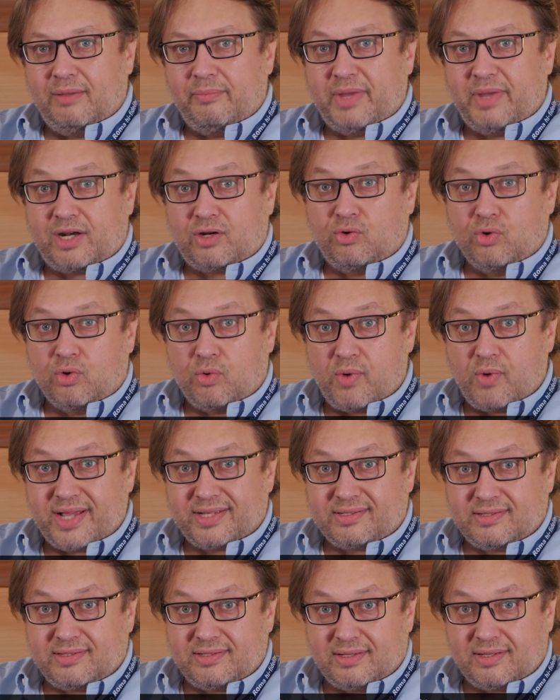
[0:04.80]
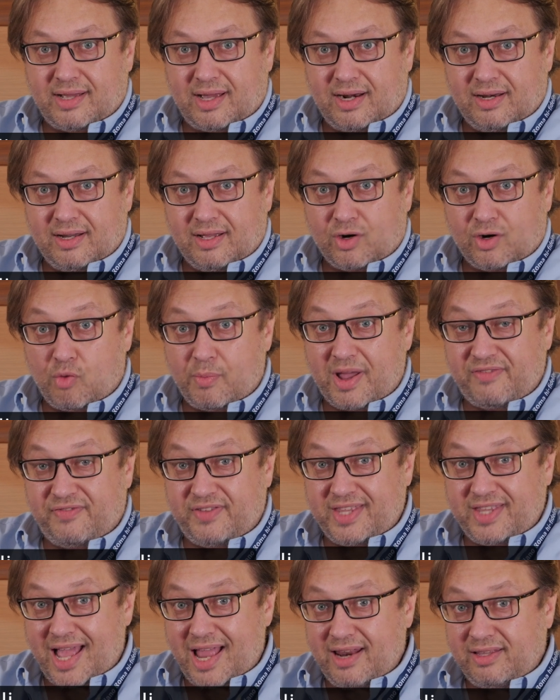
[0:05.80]
Mercur West, al Roma
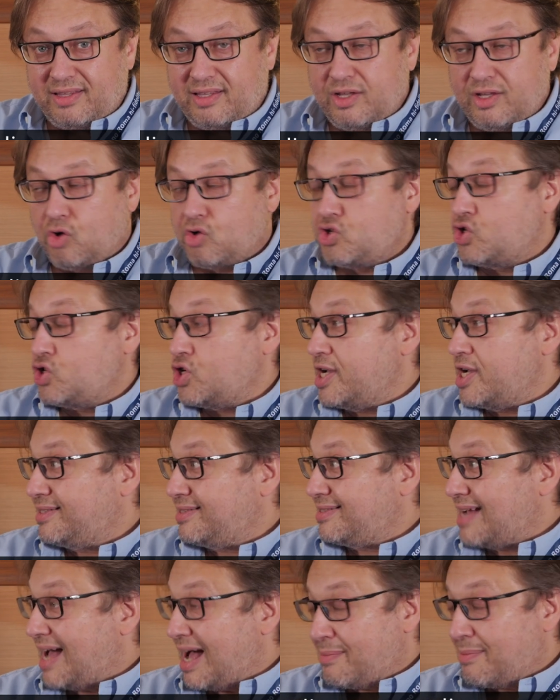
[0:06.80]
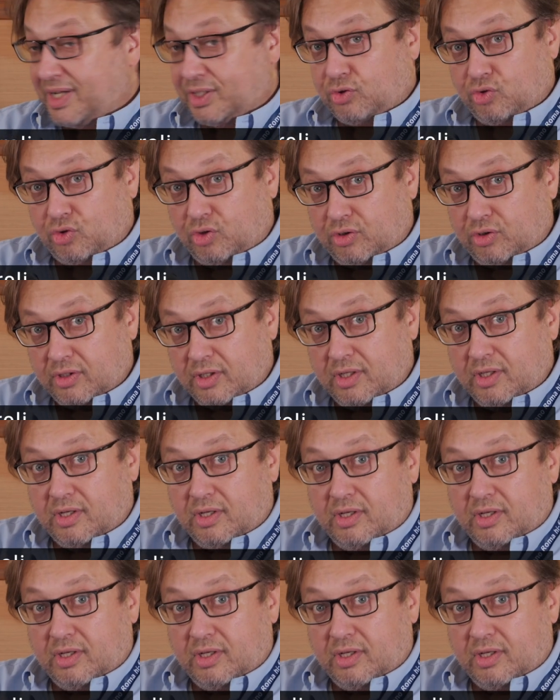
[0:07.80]
Fidelity, oggi è sabato